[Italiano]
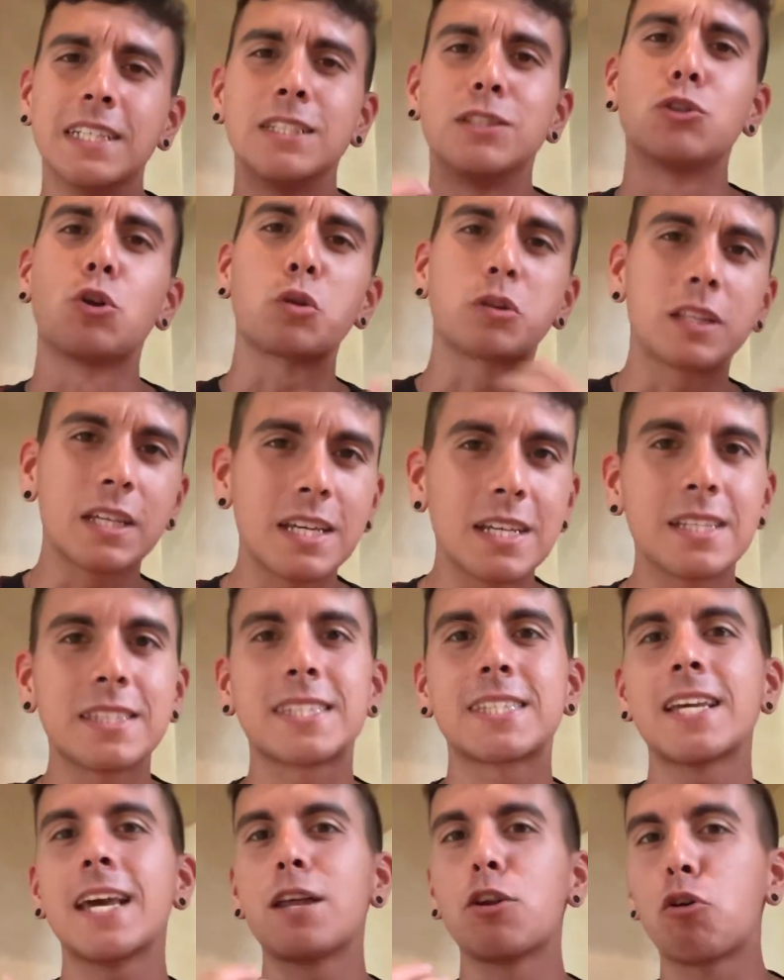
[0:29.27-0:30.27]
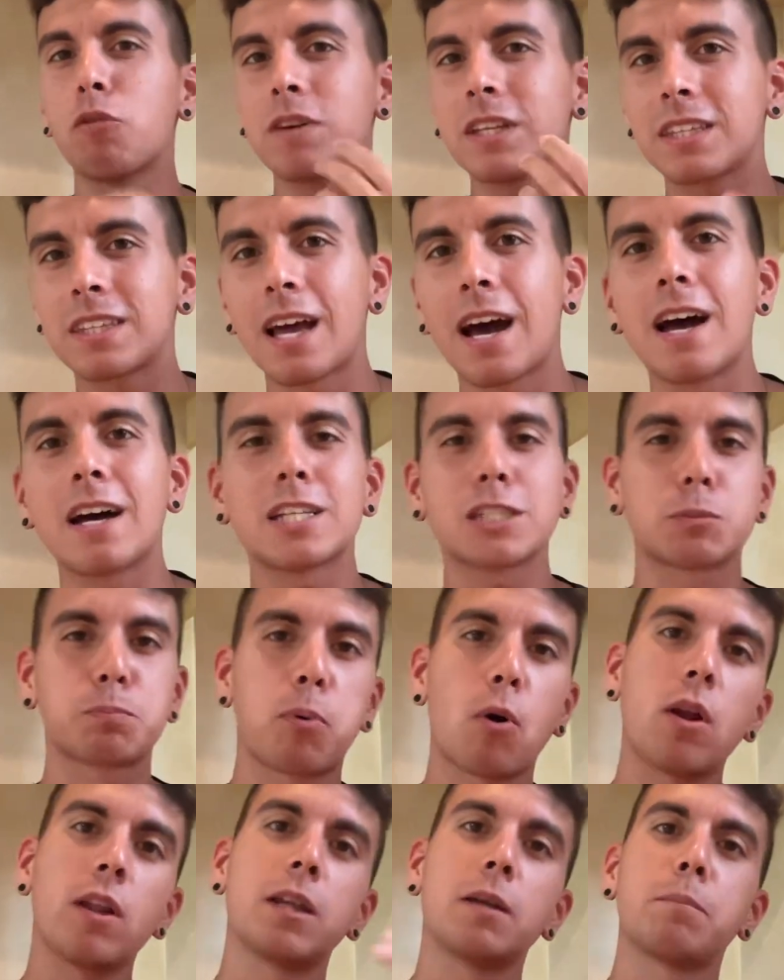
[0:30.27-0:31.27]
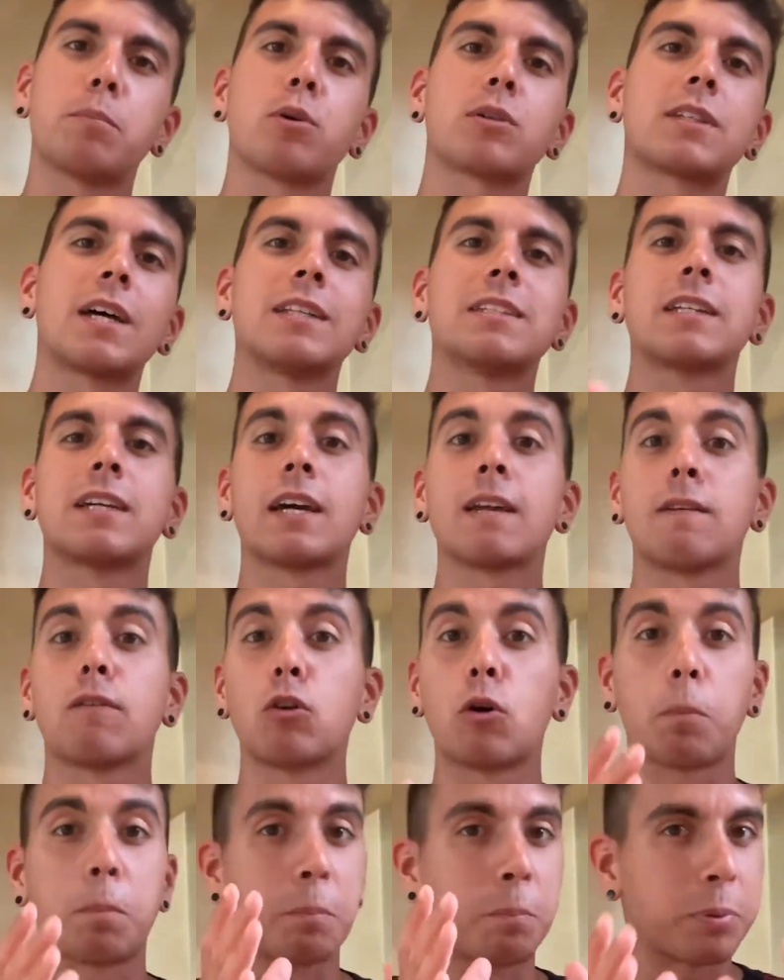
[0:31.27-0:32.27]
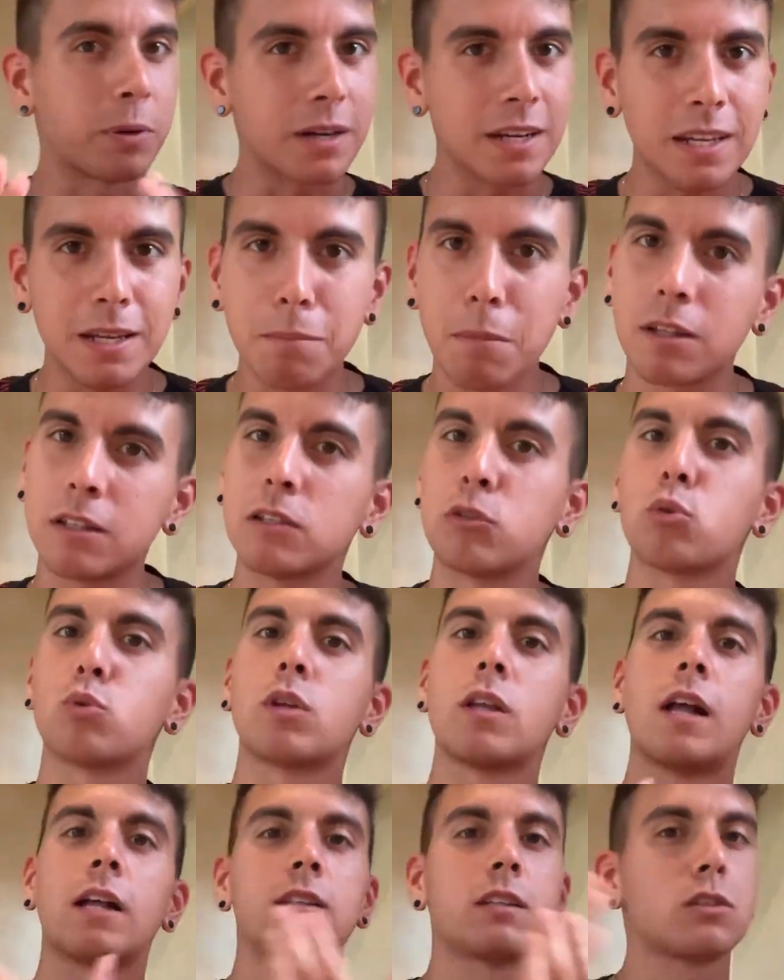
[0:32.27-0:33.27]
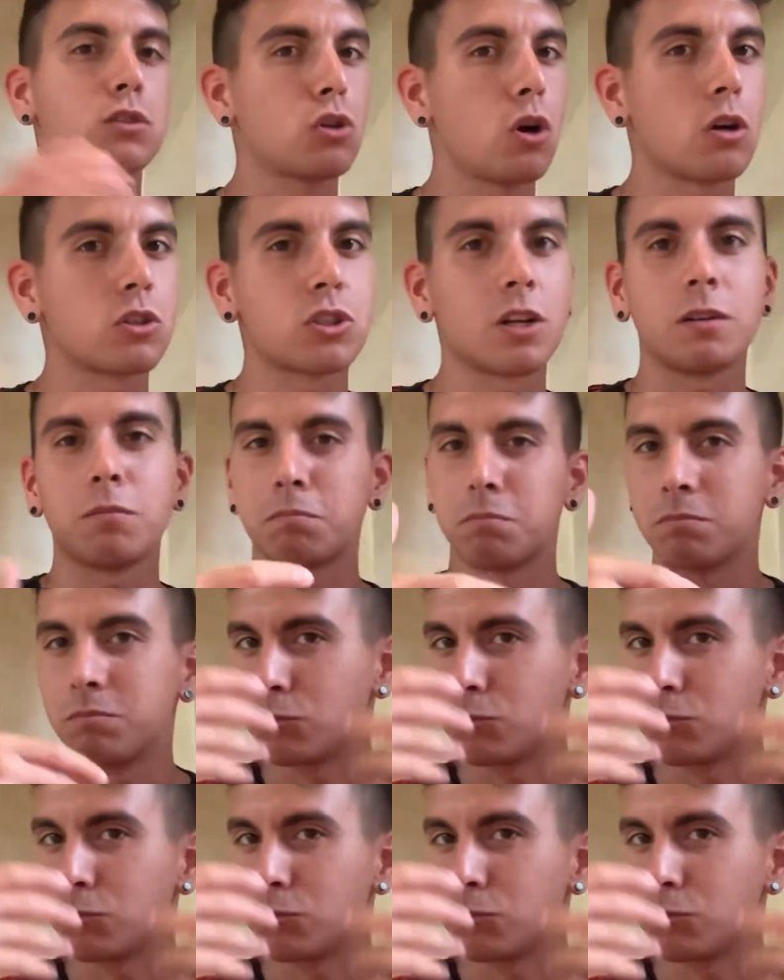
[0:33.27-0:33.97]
Notizie, novità, spoiler importanti che arrivano prima di tutti gli altri social,